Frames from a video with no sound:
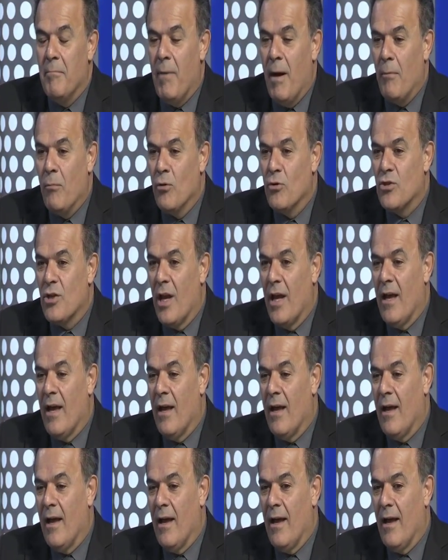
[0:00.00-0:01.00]
vamos
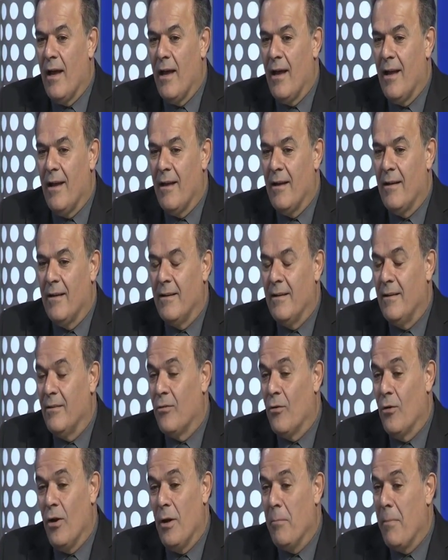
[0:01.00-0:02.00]
a, eh,
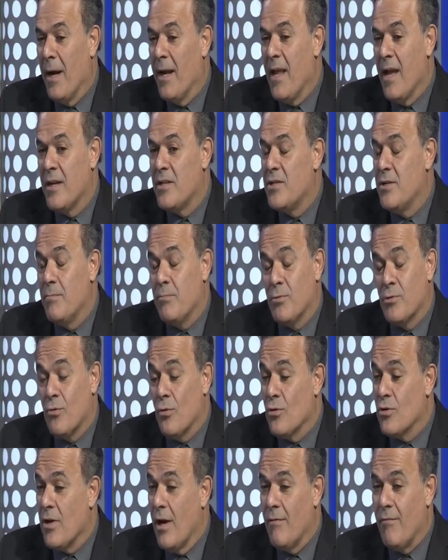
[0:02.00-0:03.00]
con el mariachi, pues
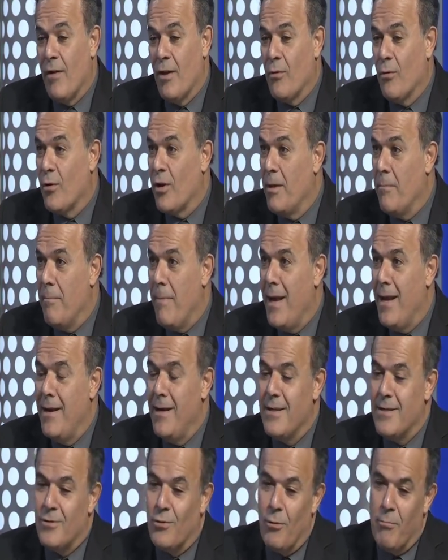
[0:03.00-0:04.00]
José Alfredo
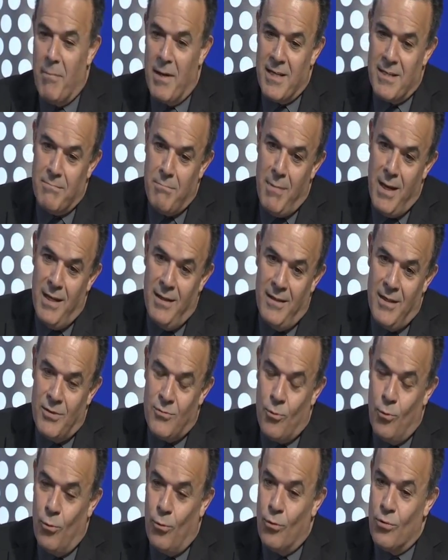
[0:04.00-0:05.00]
Jiménez, Tomás
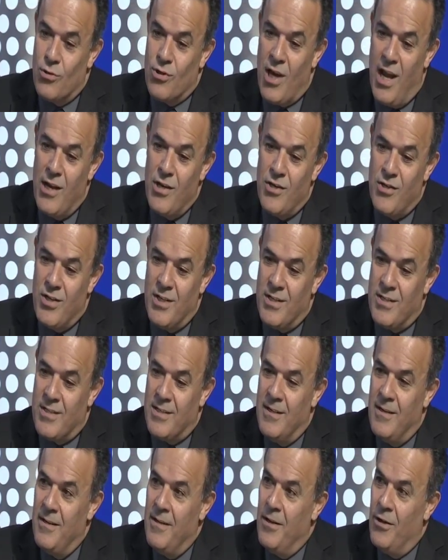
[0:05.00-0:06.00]
Méndez, Cuco
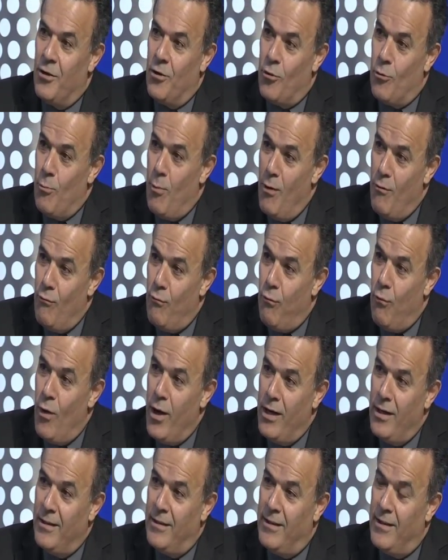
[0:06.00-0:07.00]
Sánchez, Rubén
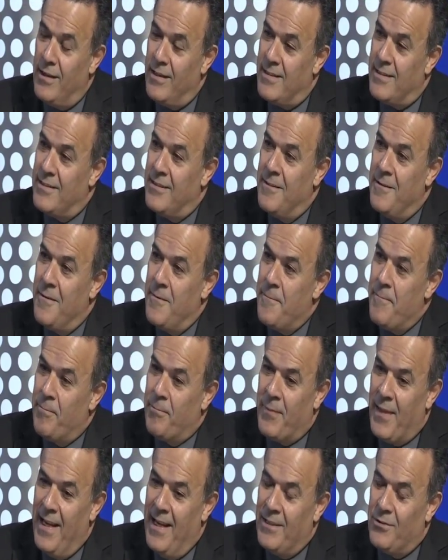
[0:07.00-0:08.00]
Fuentes,
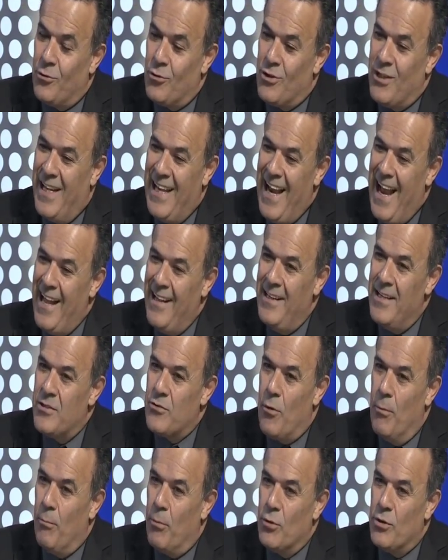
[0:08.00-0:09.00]
estos grandes
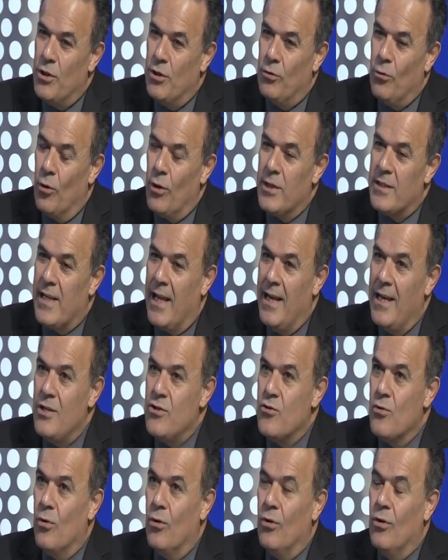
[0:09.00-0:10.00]
compositores que han
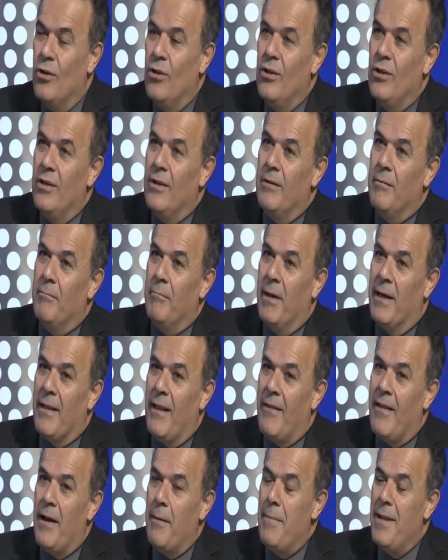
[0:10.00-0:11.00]
hecho
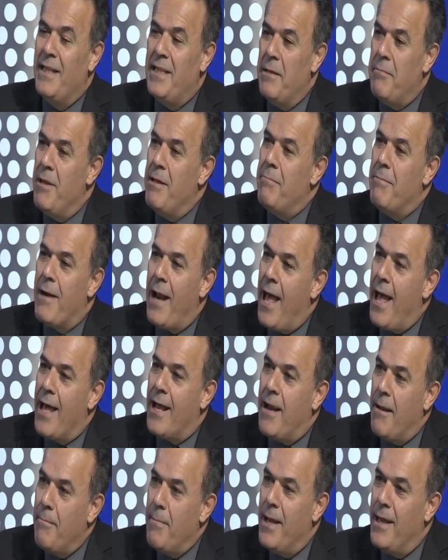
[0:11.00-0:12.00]
verdaderamente
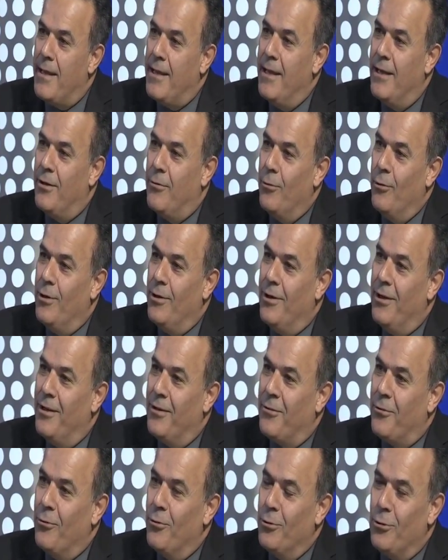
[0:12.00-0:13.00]
vibrar a México
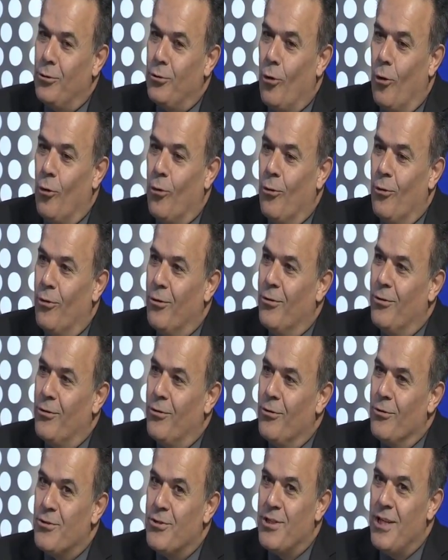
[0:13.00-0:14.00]
eh, con todo, ¿no?
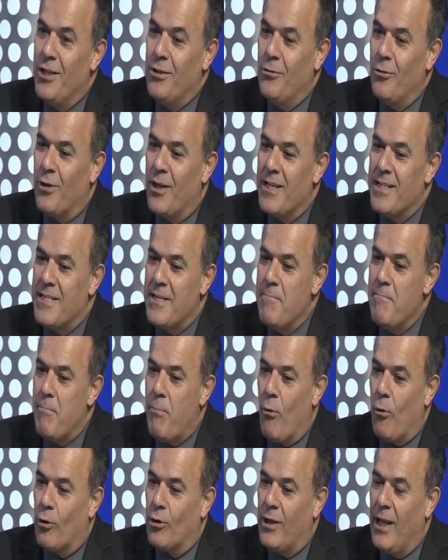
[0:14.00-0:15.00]
Yo siento que es
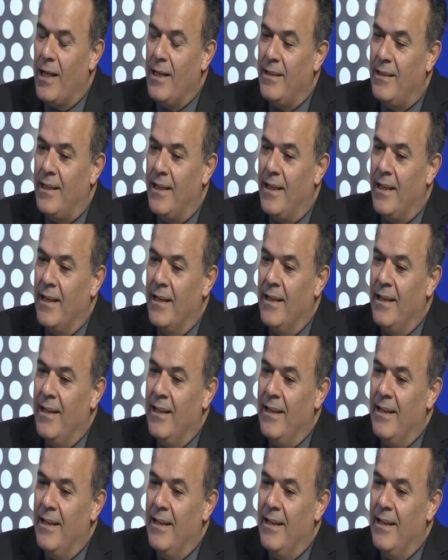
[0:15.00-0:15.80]
importante